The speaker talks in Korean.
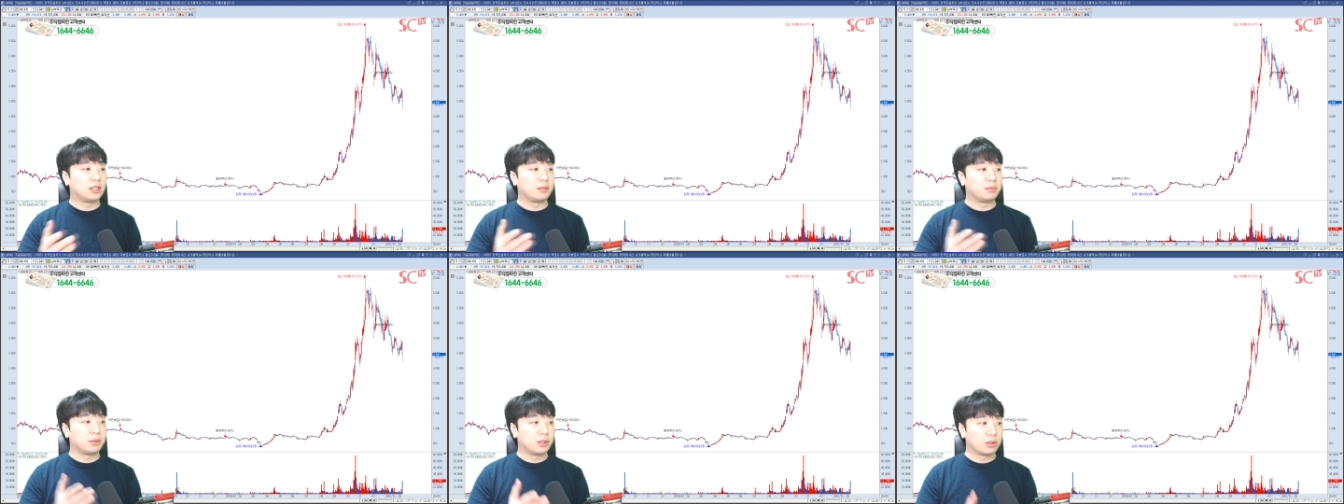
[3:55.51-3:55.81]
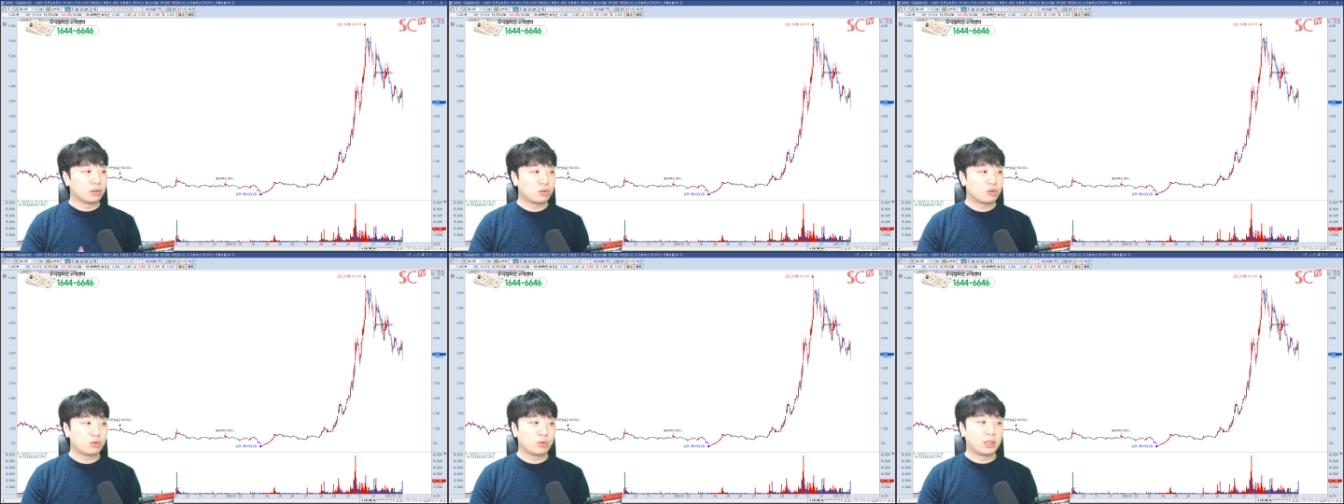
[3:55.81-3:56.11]

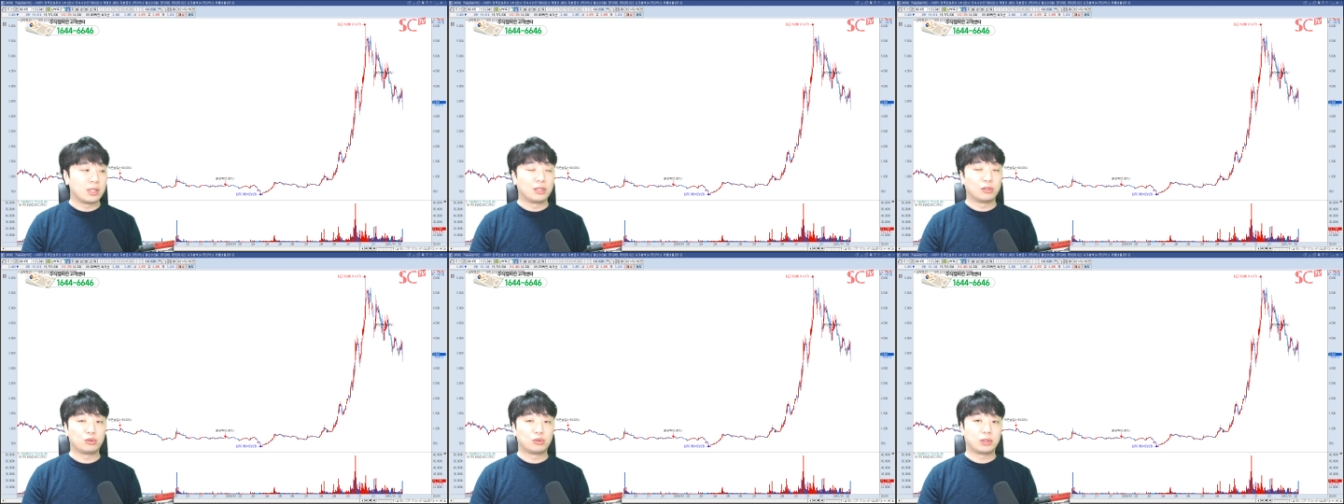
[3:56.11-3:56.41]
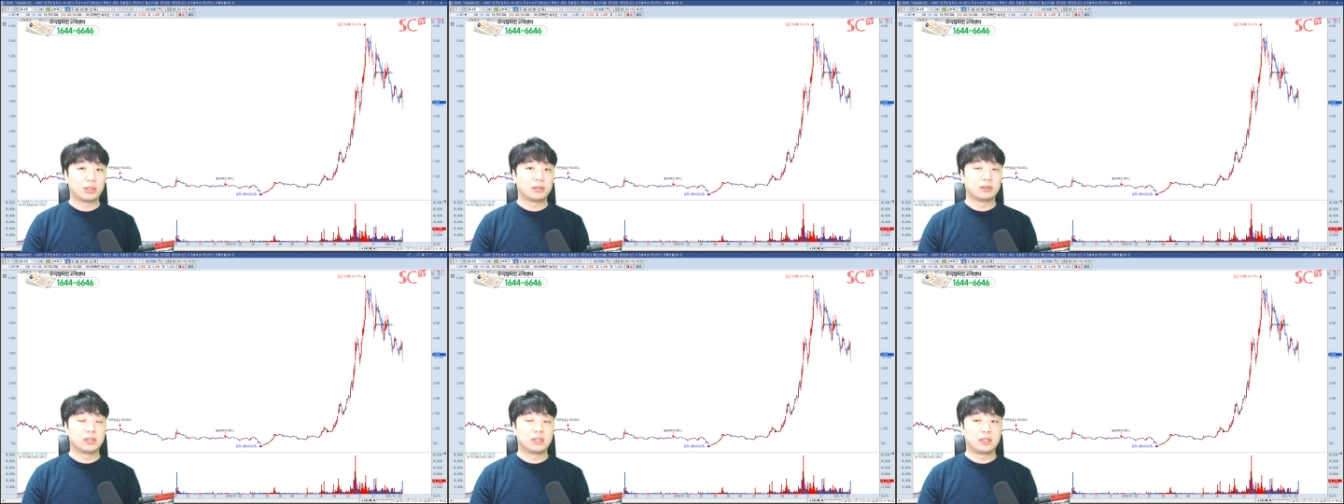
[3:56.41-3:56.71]
김경수
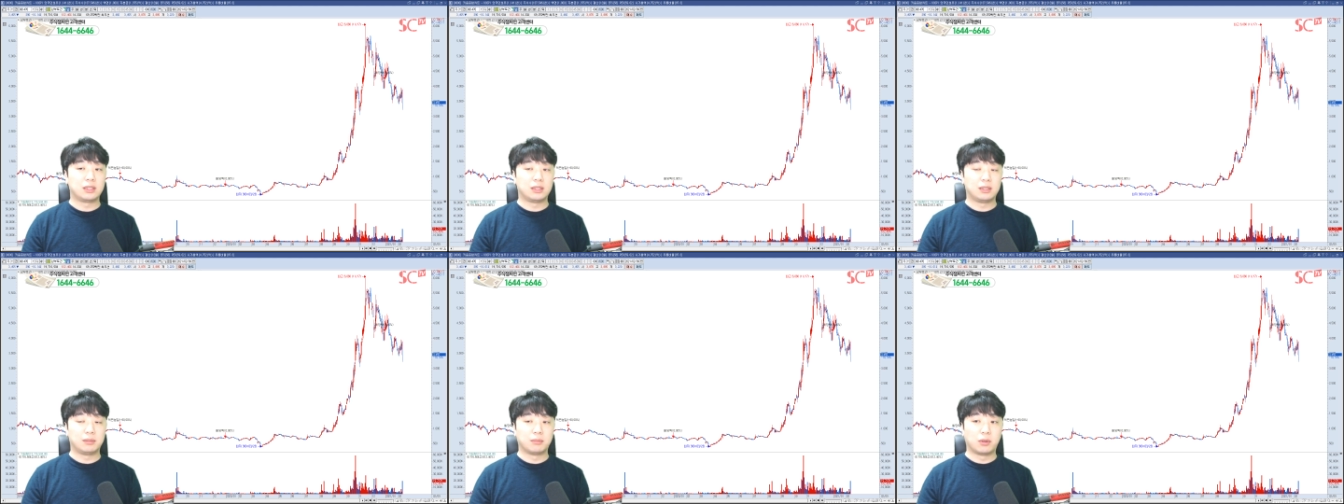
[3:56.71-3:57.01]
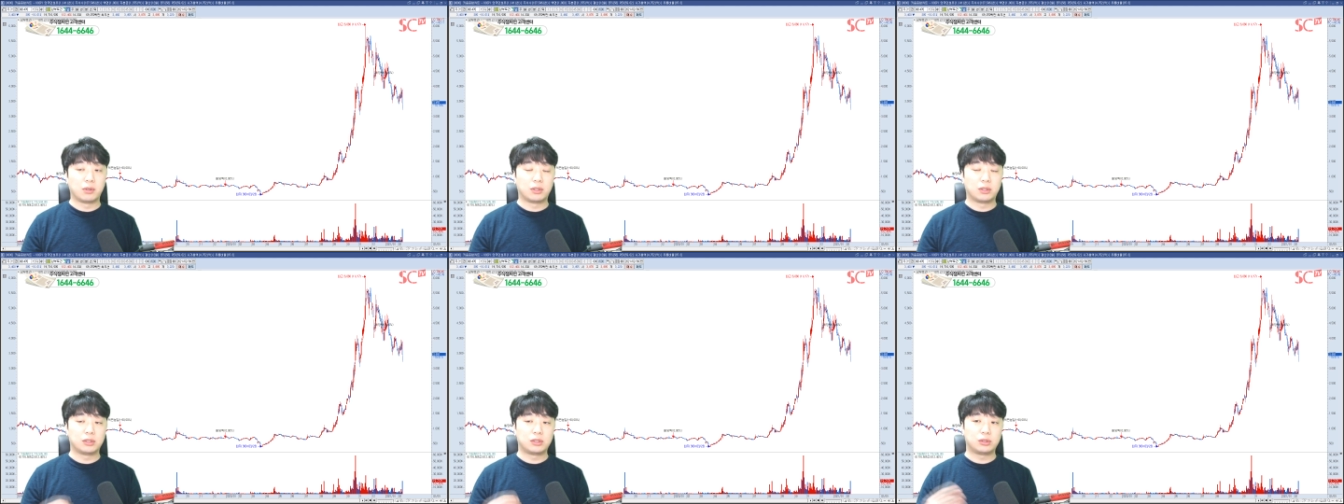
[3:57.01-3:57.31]
관련주라든지
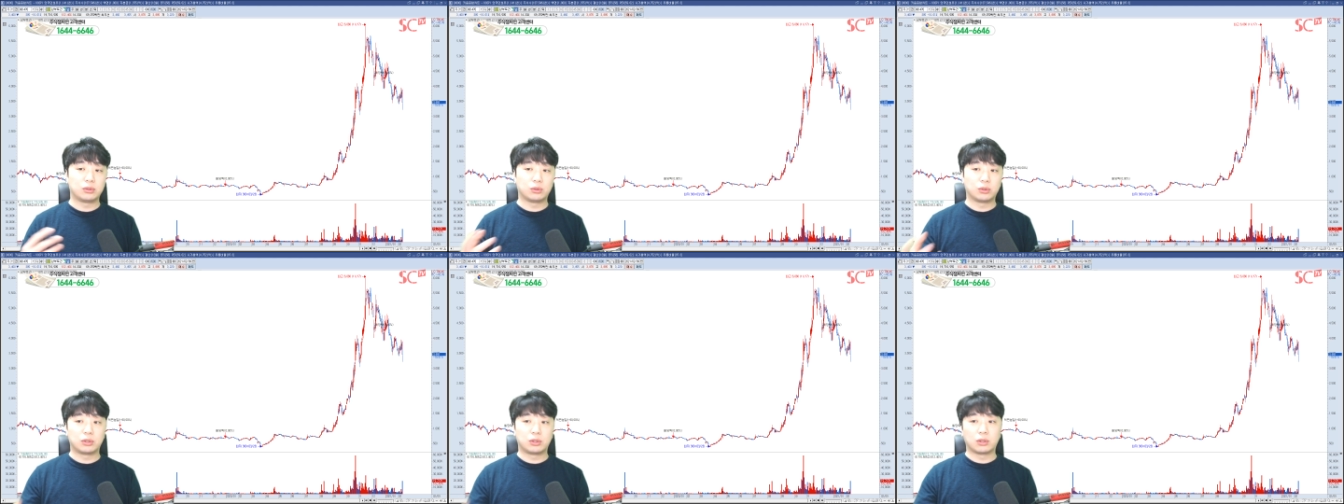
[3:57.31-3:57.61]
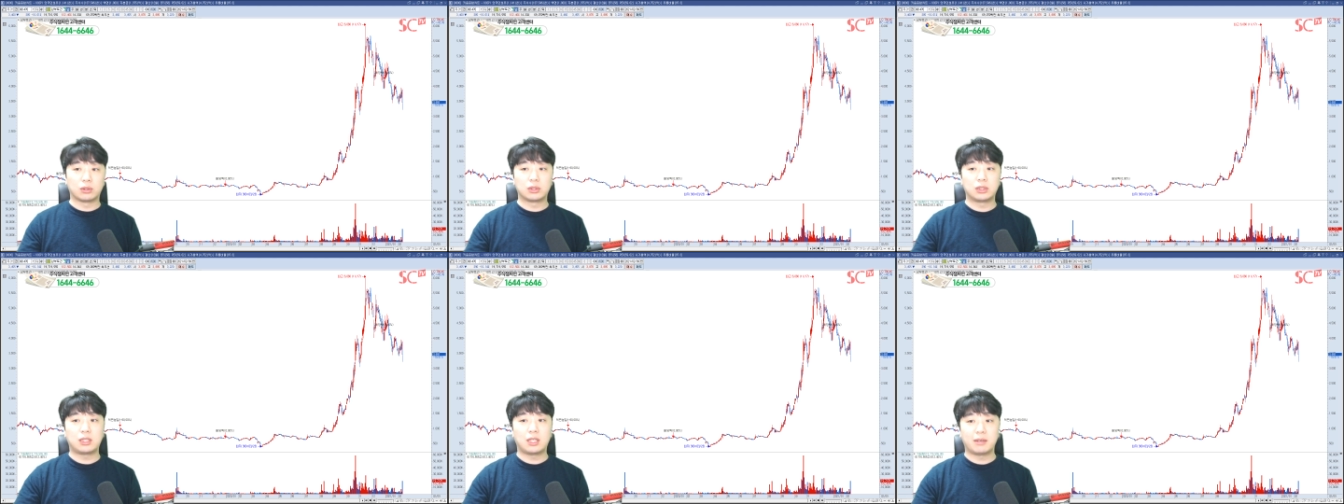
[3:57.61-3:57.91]
뭐 이런 식으로
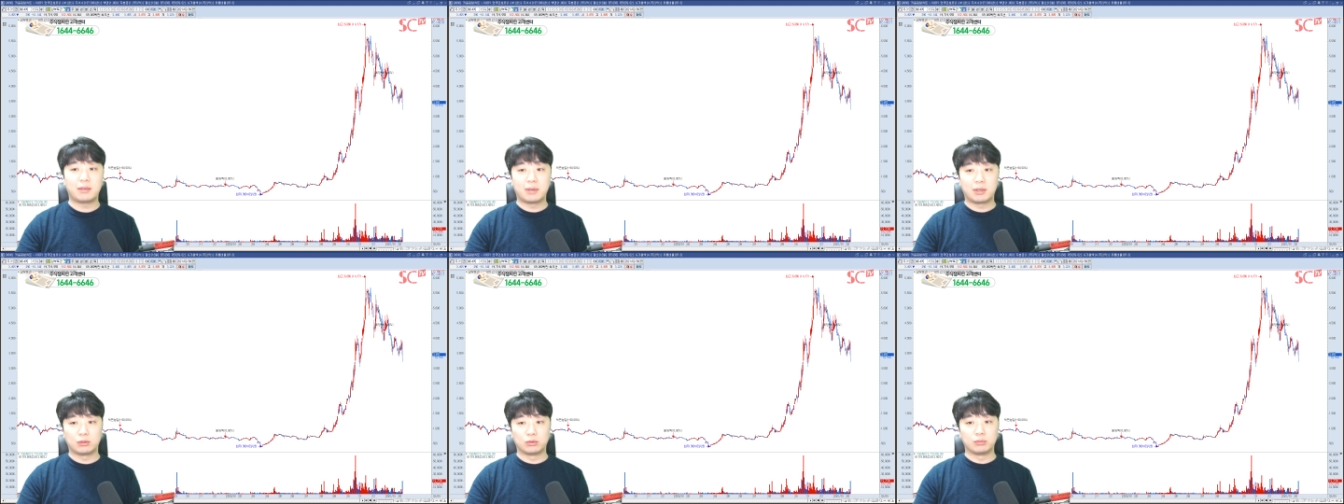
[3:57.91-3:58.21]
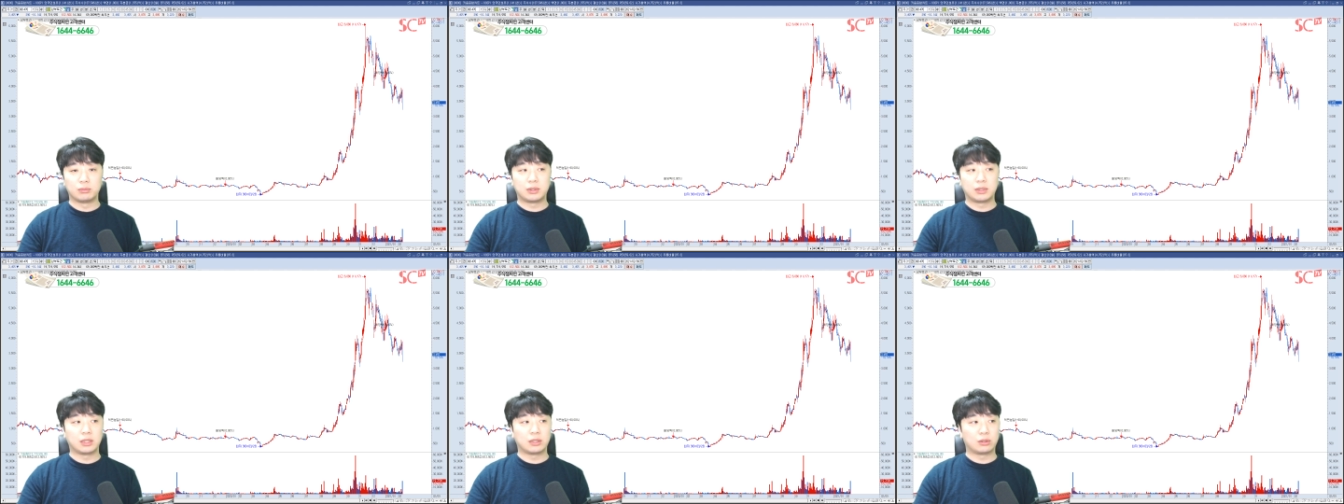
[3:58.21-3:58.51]
정치 테마로
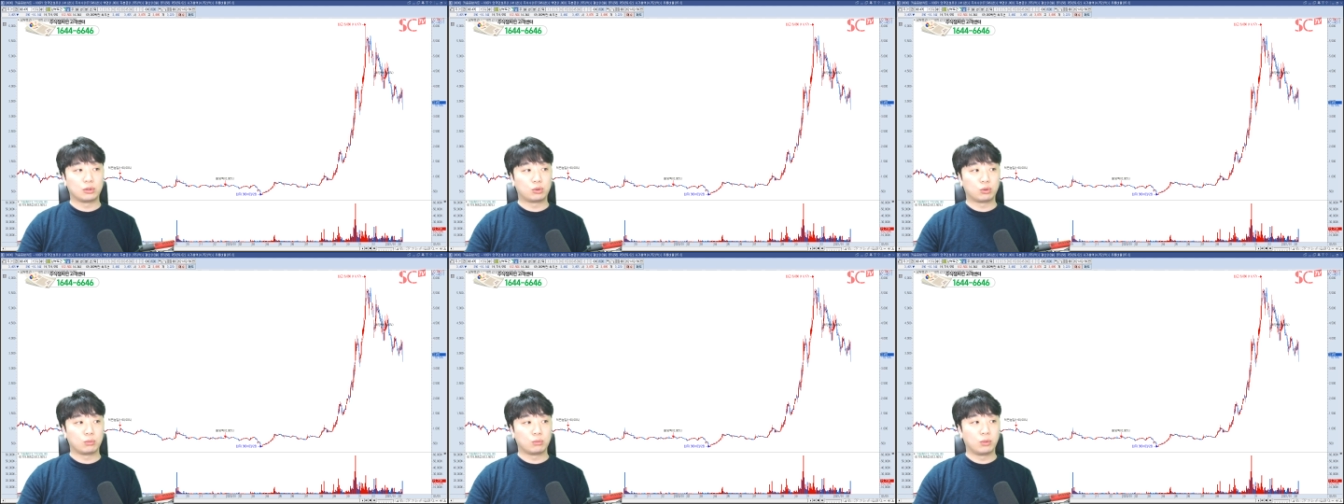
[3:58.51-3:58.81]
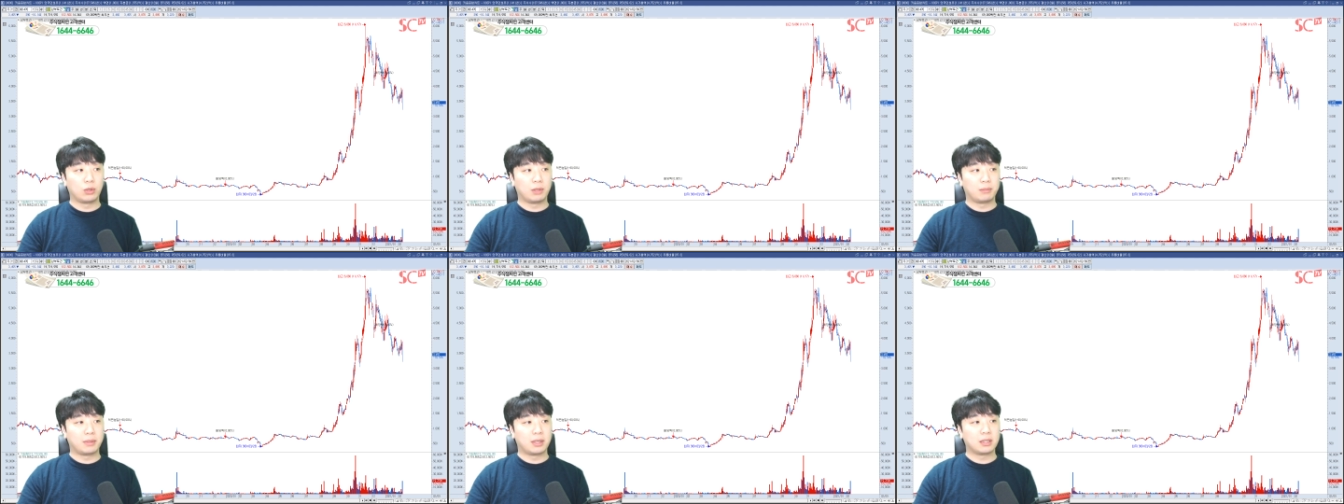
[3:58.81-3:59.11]
움직였던
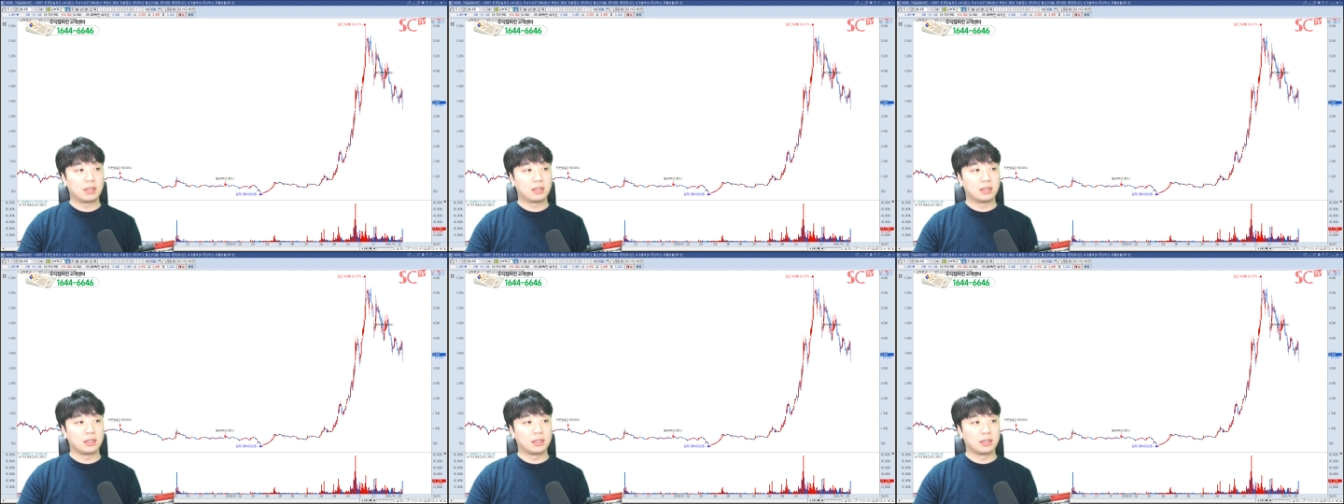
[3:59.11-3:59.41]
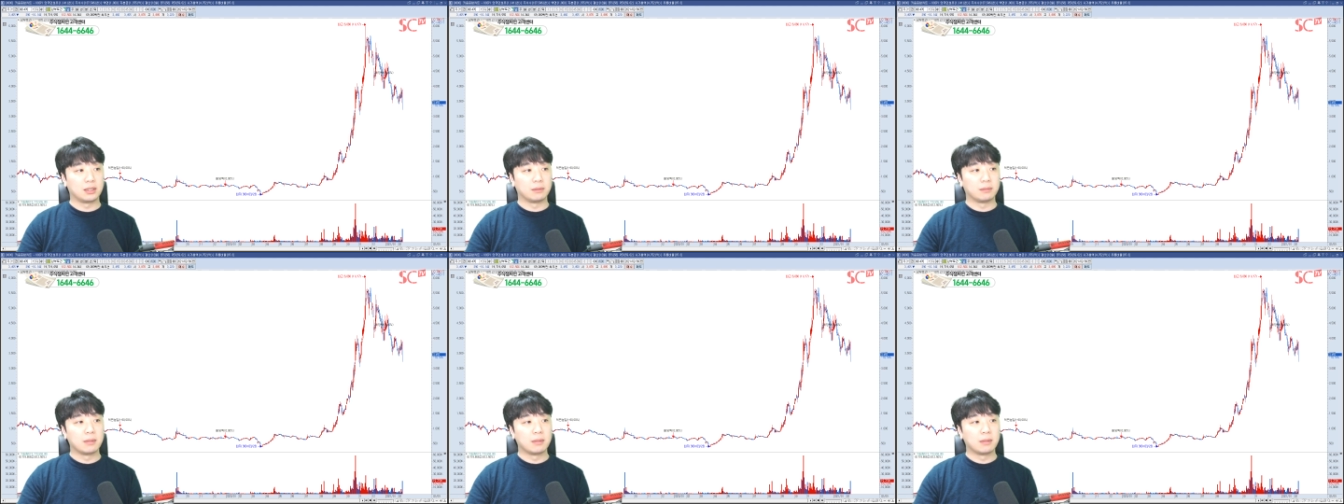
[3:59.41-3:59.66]
종목인 만큼